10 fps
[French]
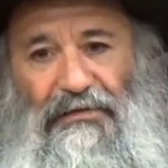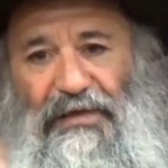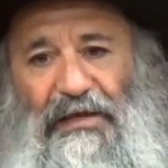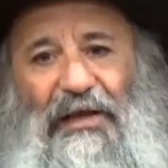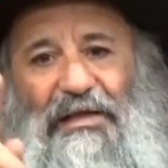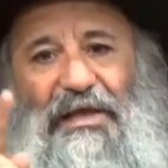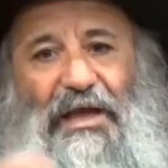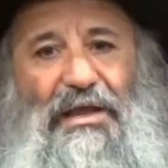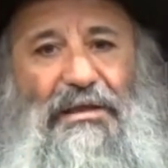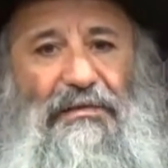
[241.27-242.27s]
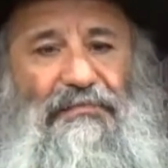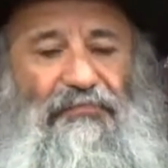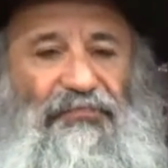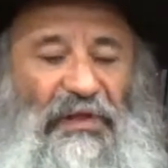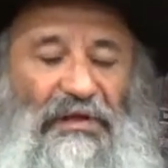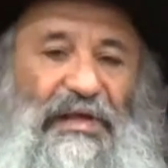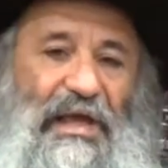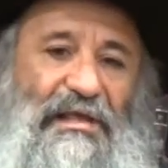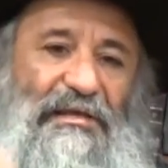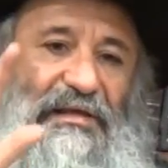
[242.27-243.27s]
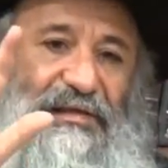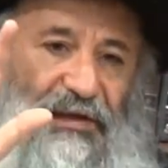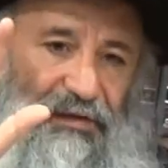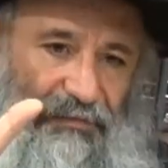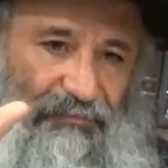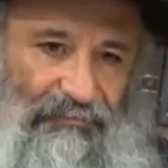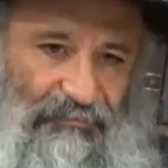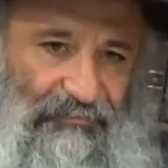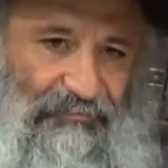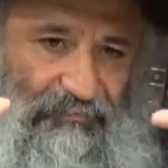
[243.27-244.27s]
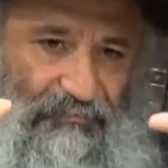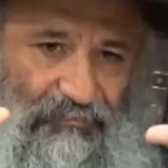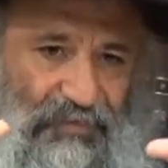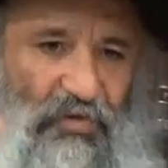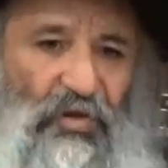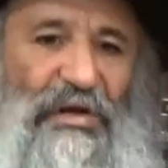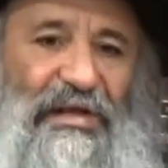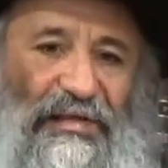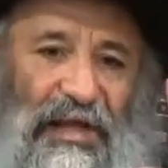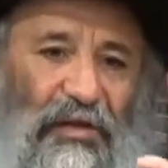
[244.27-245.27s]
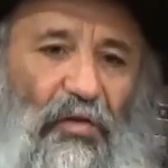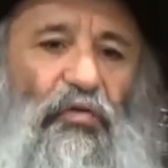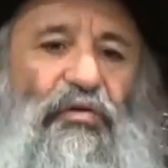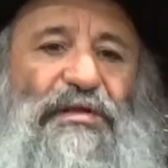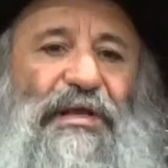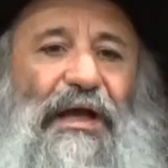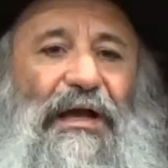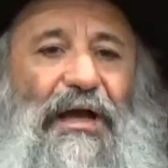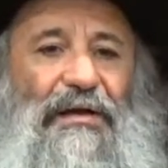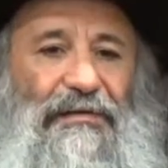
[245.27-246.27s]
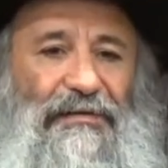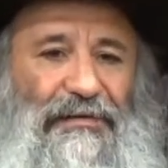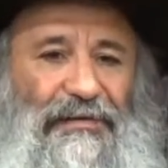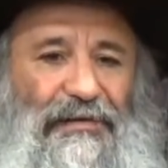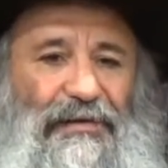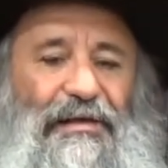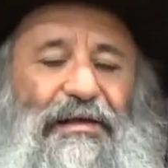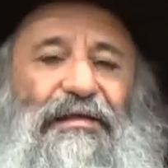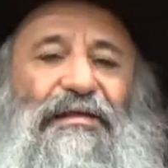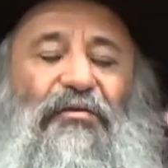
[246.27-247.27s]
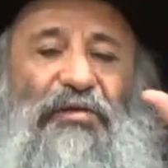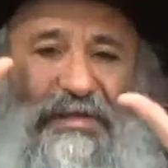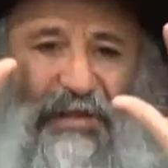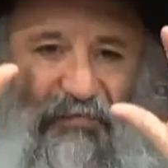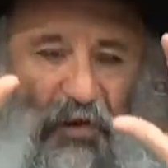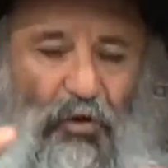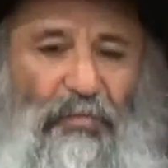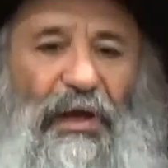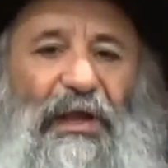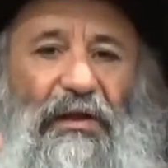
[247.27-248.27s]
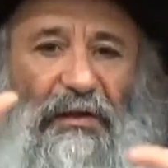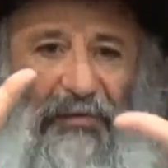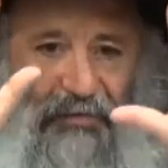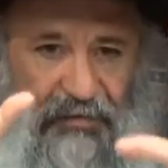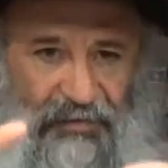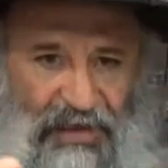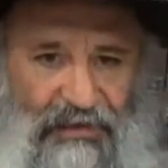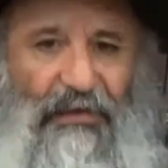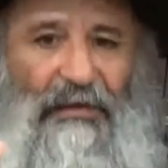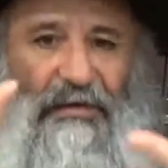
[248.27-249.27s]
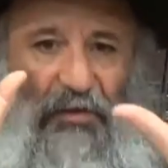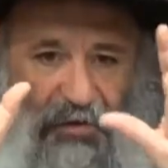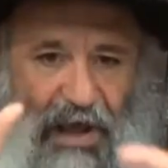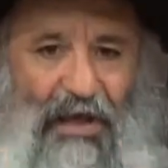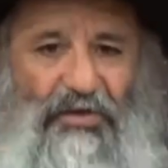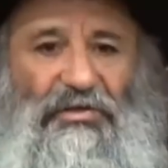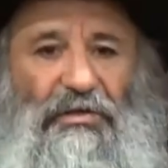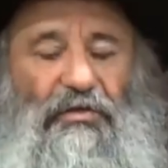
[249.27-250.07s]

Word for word: Tête et Zayin, c'est 7. Ce sont les 7 noms du Yitzhara. C'est la valeur numérique 7, c'est le Nahash.